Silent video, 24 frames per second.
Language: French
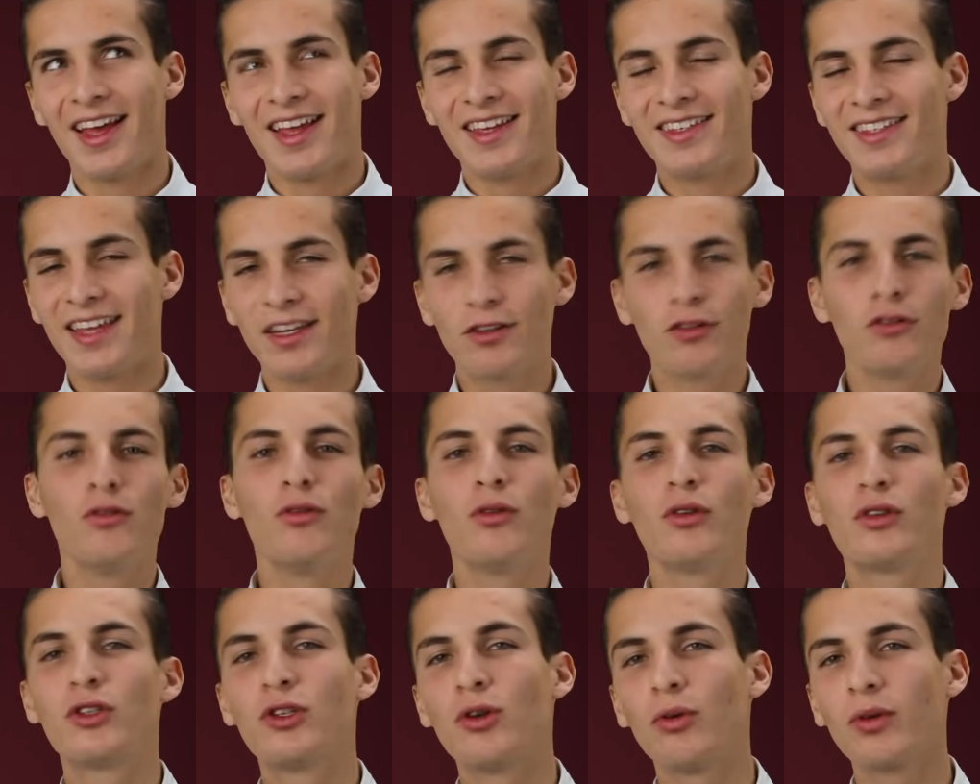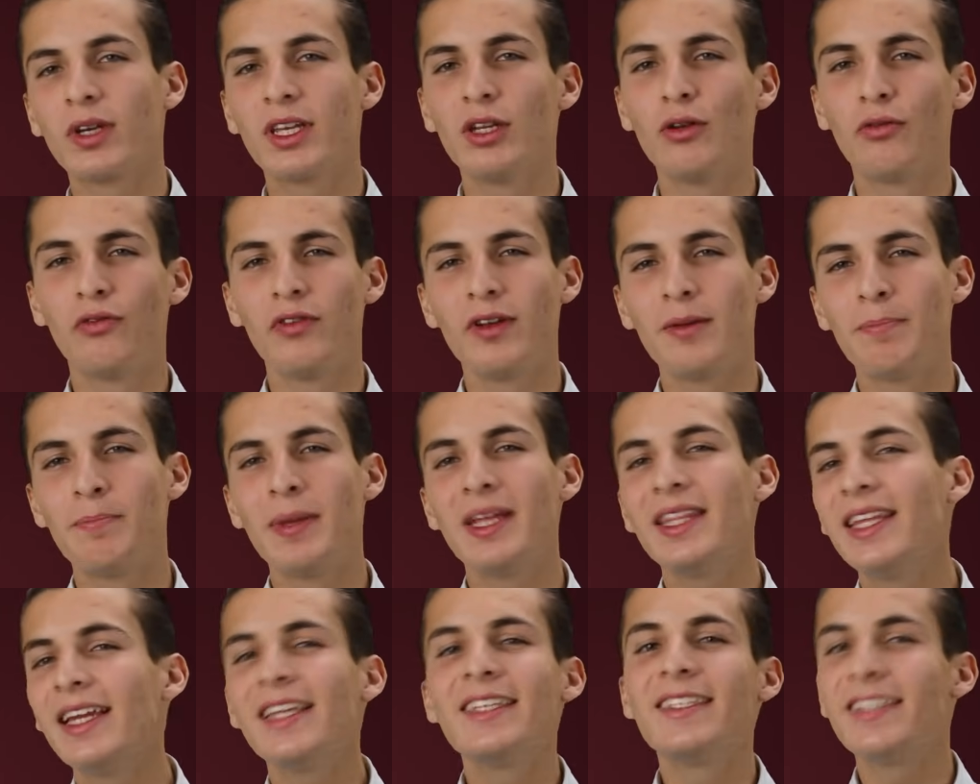c'est une notion qui nous fait
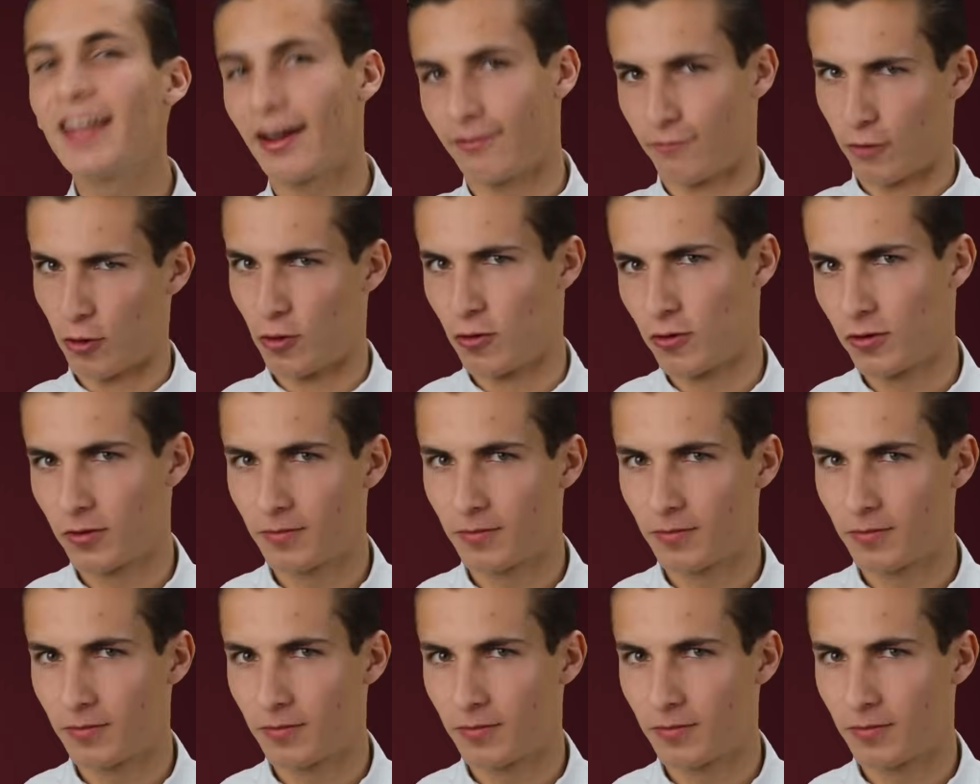péter le cerveau.